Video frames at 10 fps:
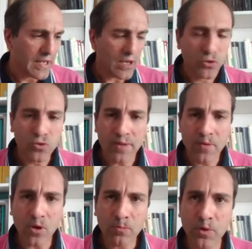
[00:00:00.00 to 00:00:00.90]
Alors tout
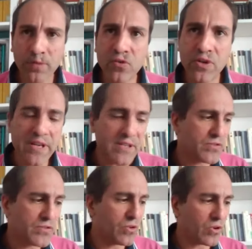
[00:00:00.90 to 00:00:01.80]
d'abord, premier volet
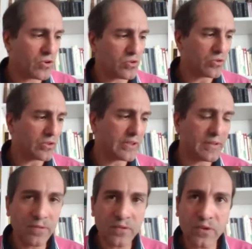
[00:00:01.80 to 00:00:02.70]
sur
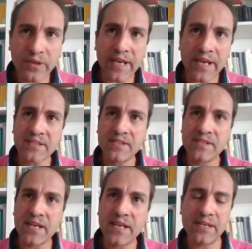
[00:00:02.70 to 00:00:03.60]
qu'est-ce que
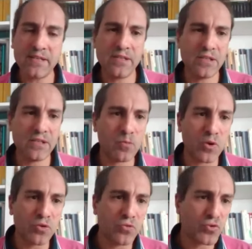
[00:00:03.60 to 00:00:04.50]
c'est, euh, d'un
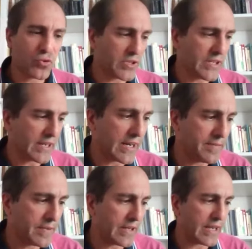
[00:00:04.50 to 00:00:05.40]
point de vue juridique,
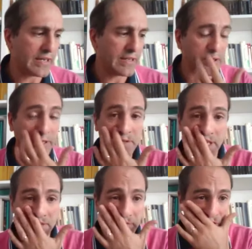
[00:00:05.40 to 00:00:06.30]
le crime de
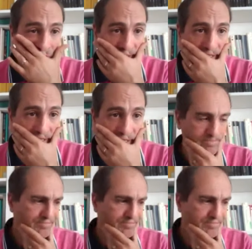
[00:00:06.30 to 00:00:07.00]
lèse-majesté